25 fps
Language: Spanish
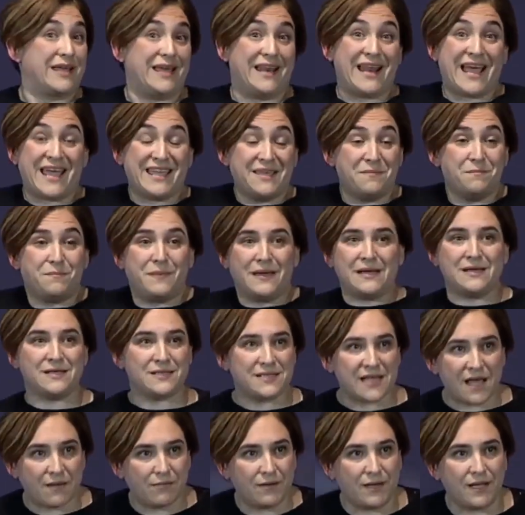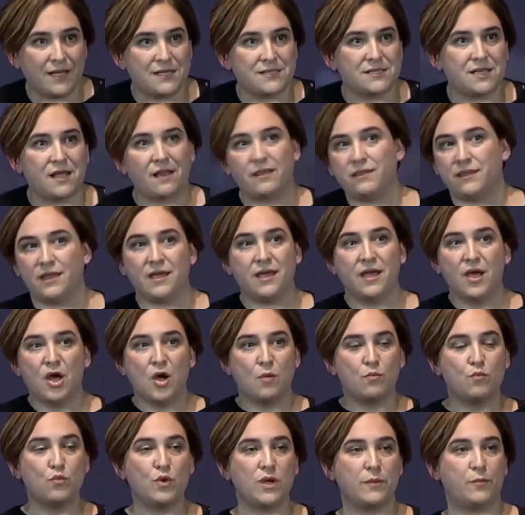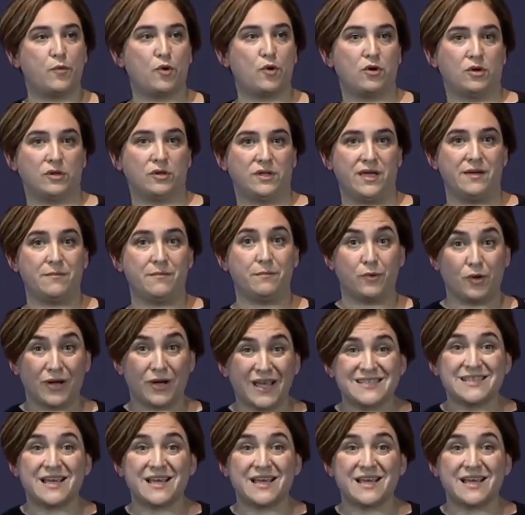que era impensable hasta hace muy poco tiempo,